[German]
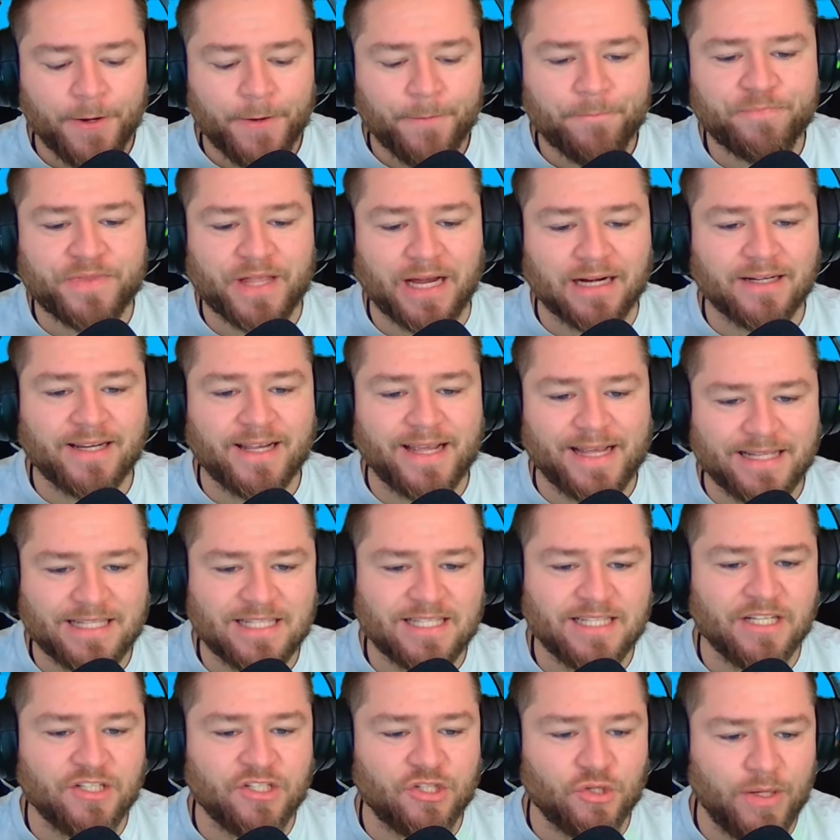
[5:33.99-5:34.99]
Und dann
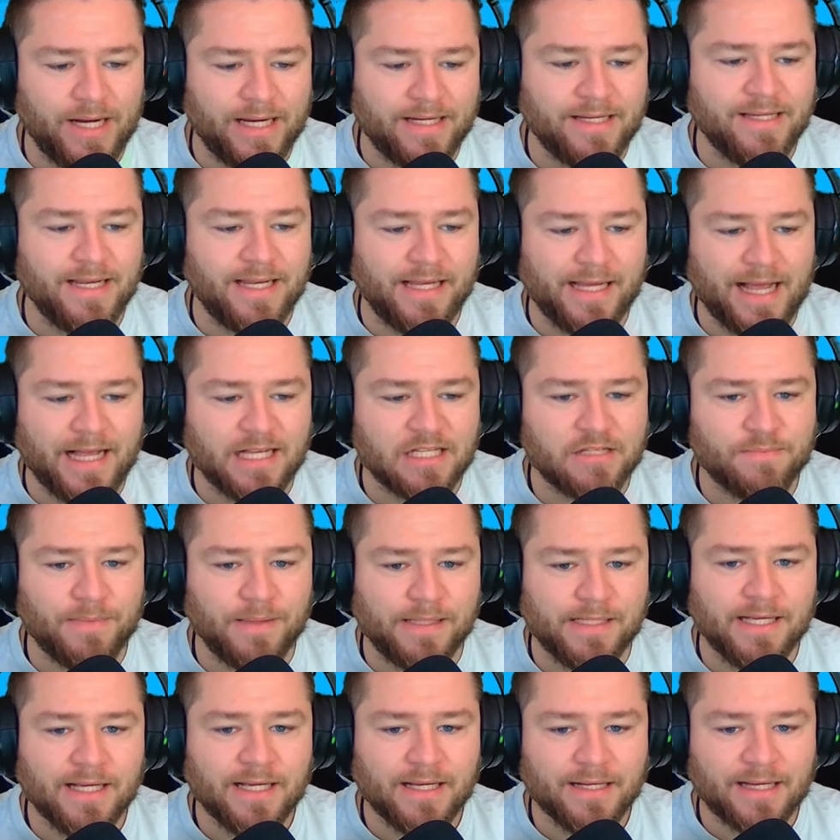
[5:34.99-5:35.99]
geht's den Toiletten hier
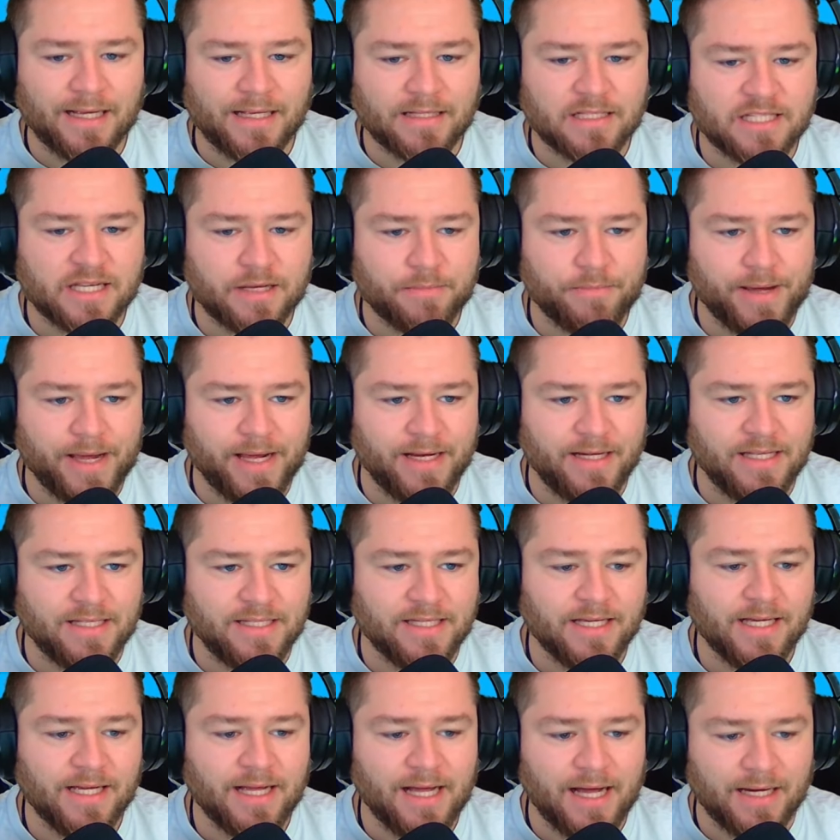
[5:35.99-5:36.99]
erstmal ganz
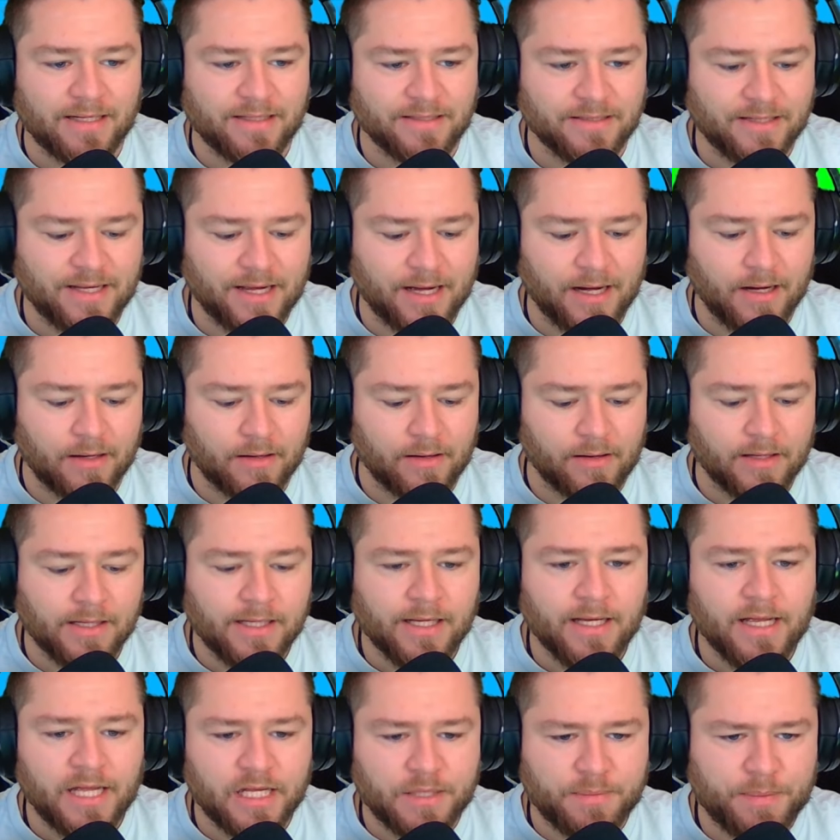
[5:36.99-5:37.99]
gemächlich an den Kragen.
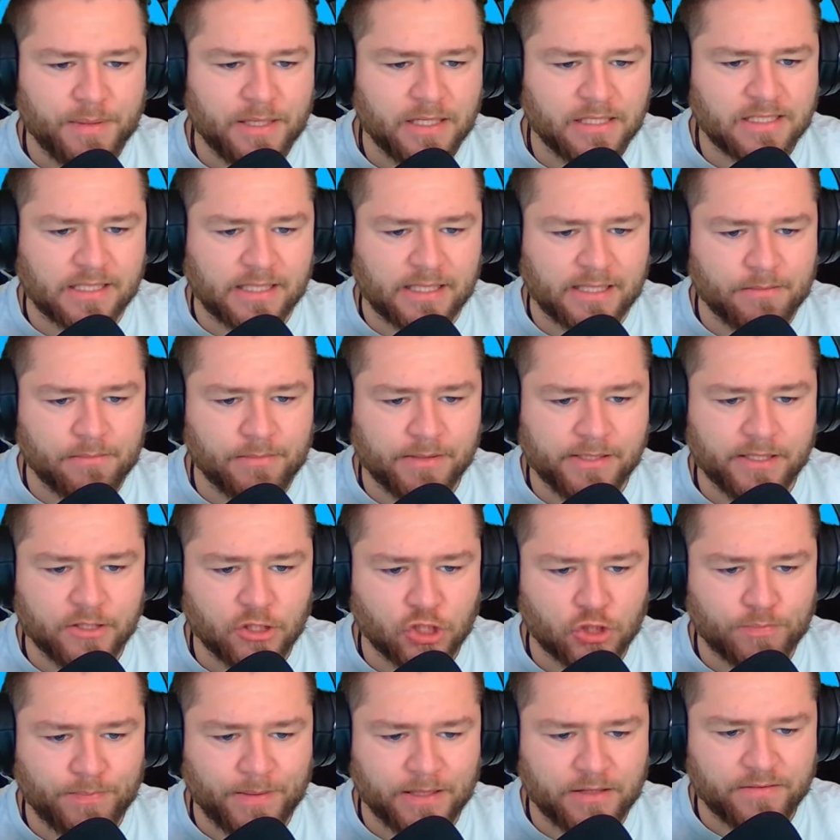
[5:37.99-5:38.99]
Ich bin jetzt gerade mal hier
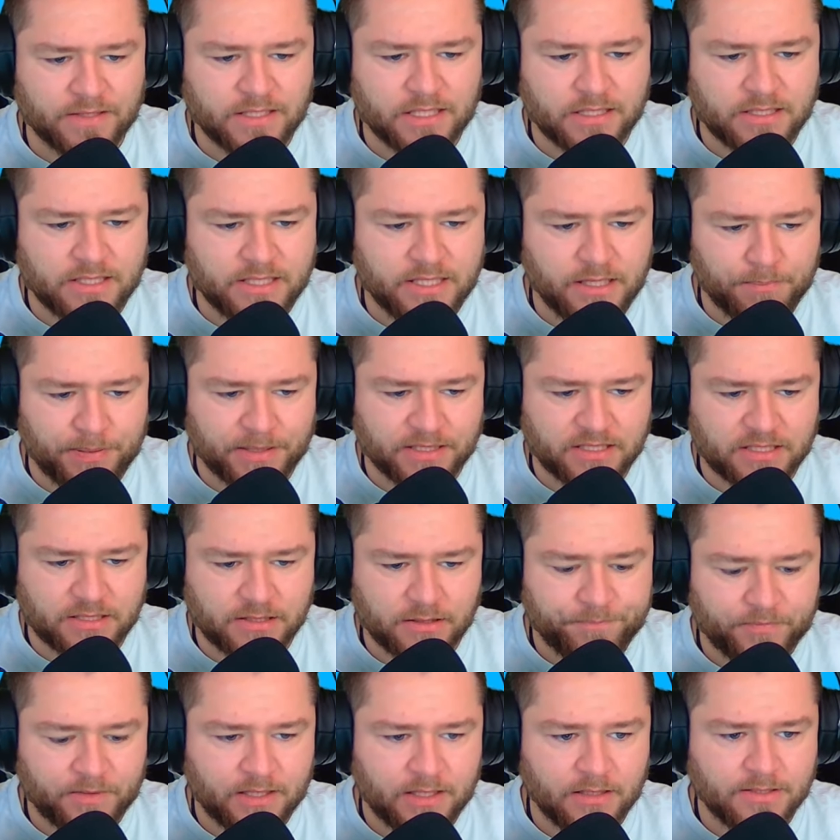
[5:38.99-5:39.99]
gespannt, was jetzt hier
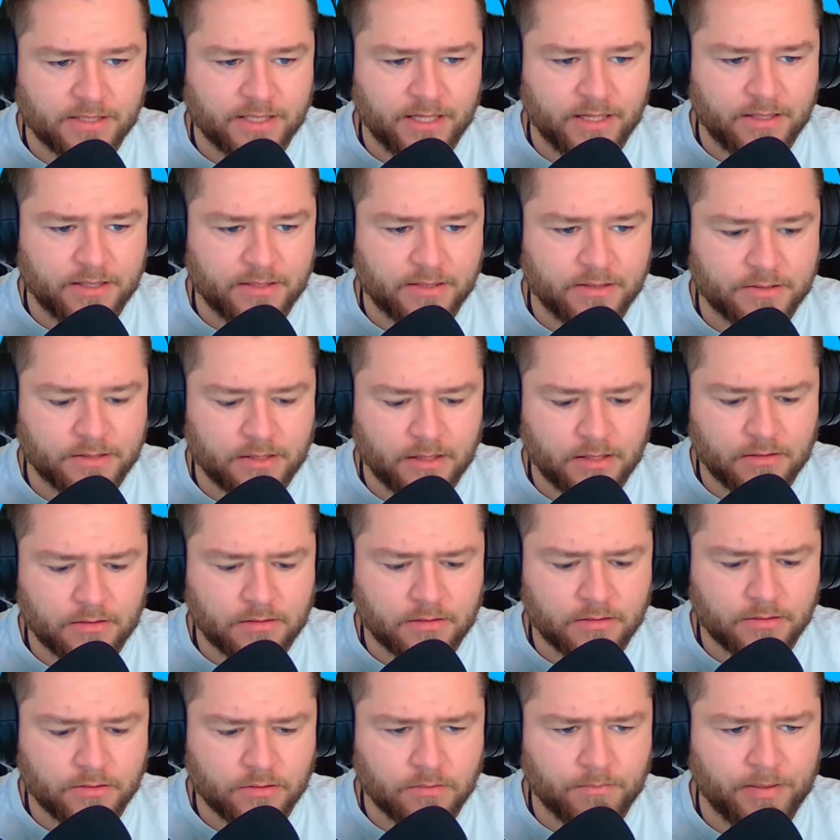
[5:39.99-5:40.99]
passiert, ganz ehrlich gesagt.
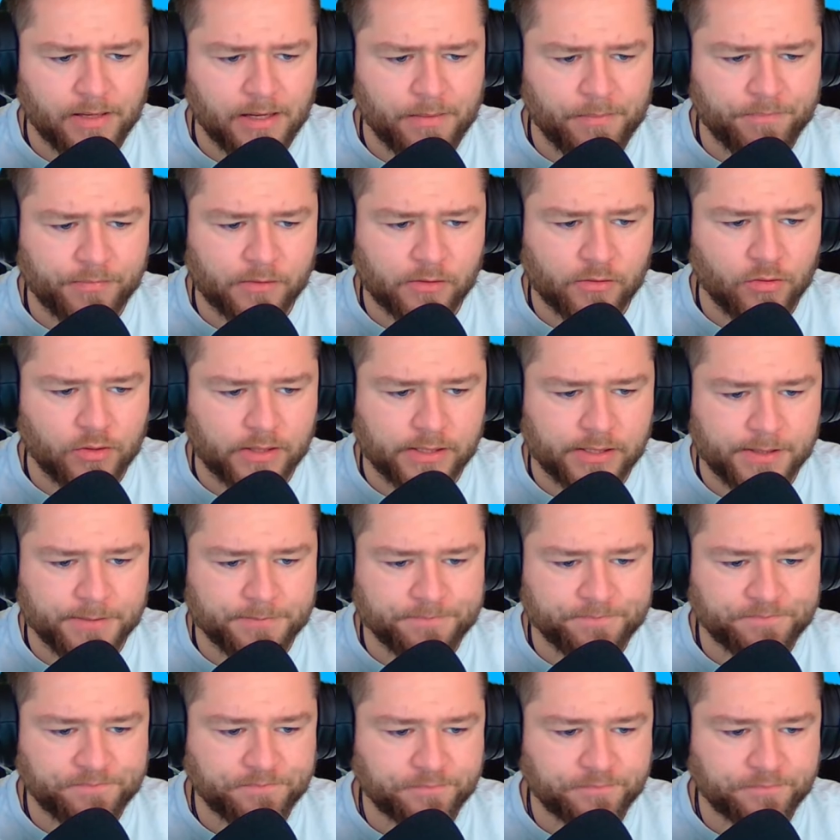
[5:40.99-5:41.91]
So, bam, okay.